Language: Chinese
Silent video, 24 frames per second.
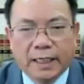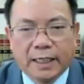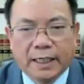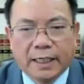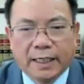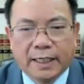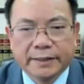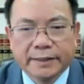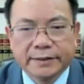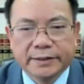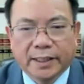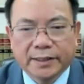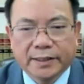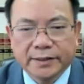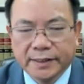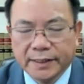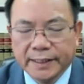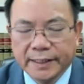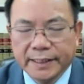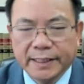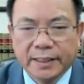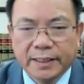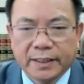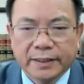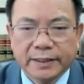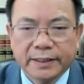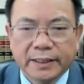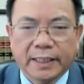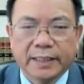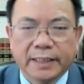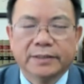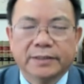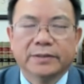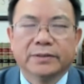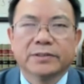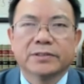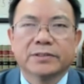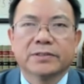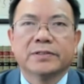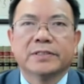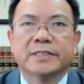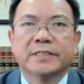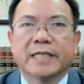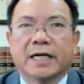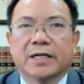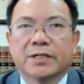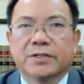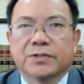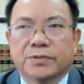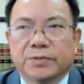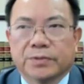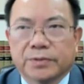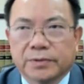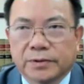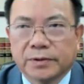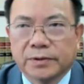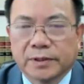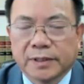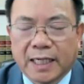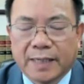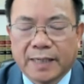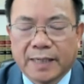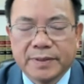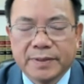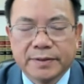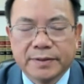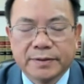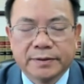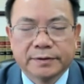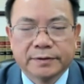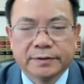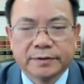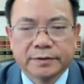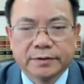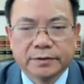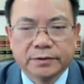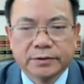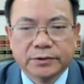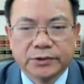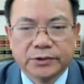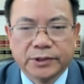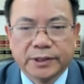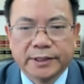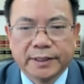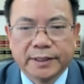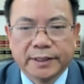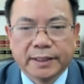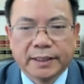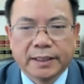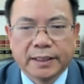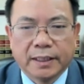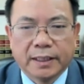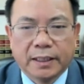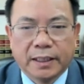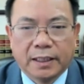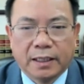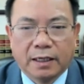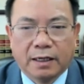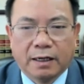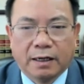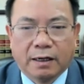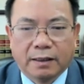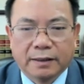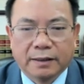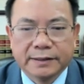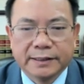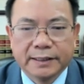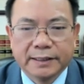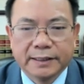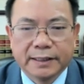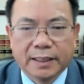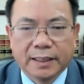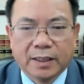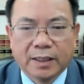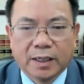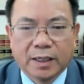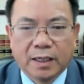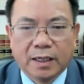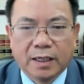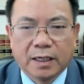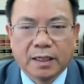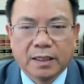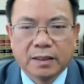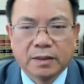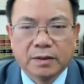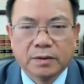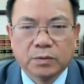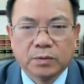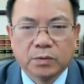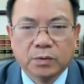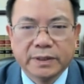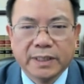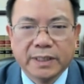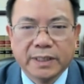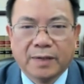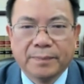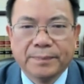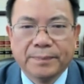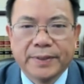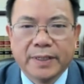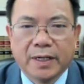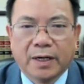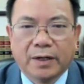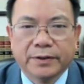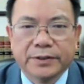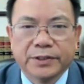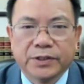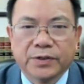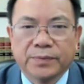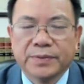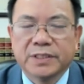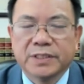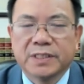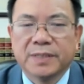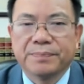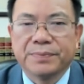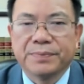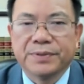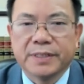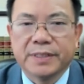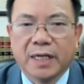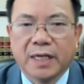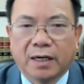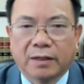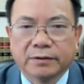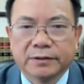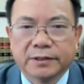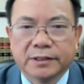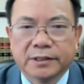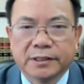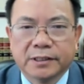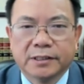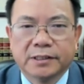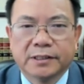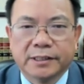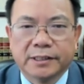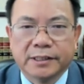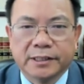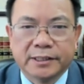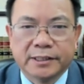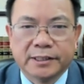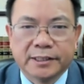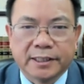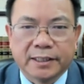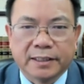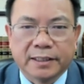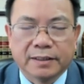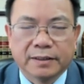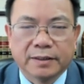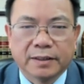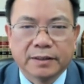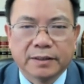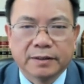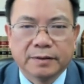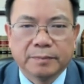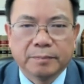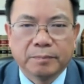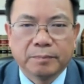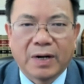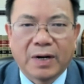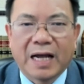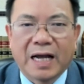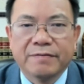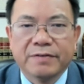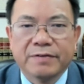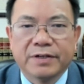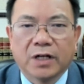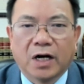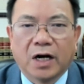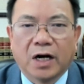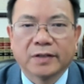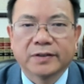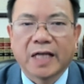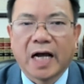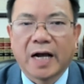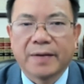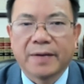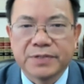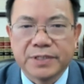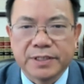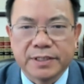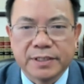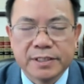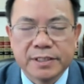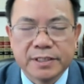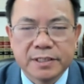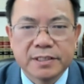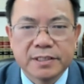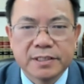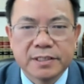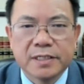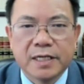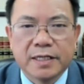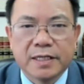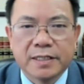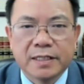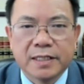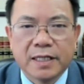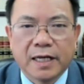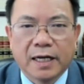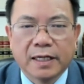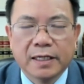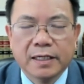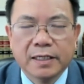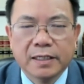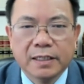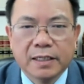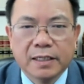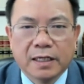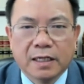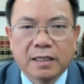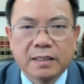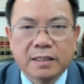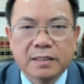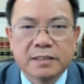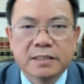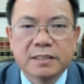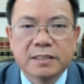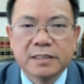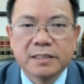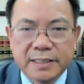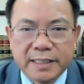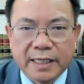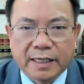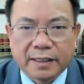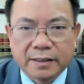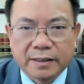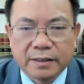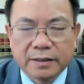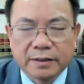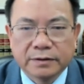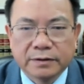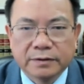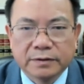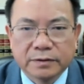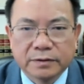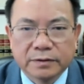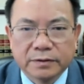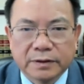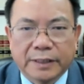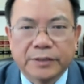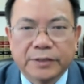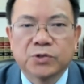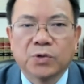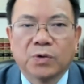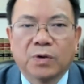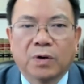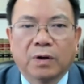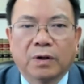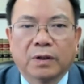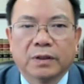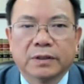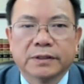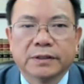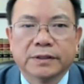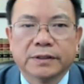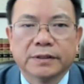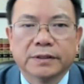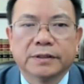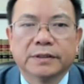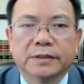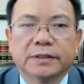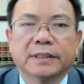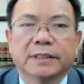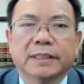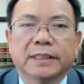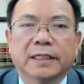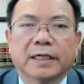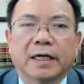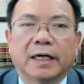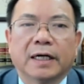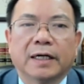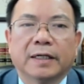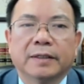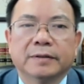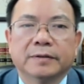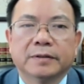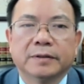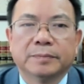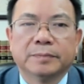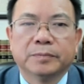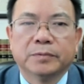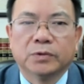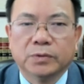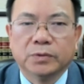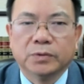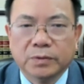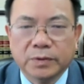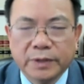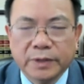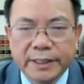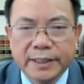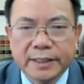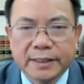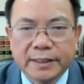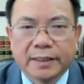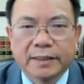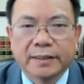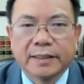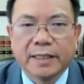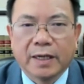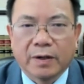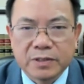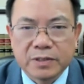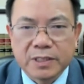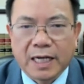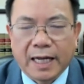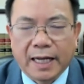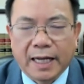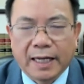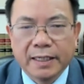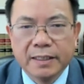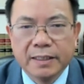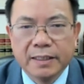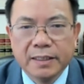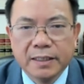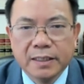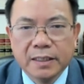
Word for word: 啊、uh, ，Doctor Lee 很多时候家属他们觉得啊、呃，这个要不要有没有这必要自己请 private autopsy 私人的呃尸检来做这个独立的调查？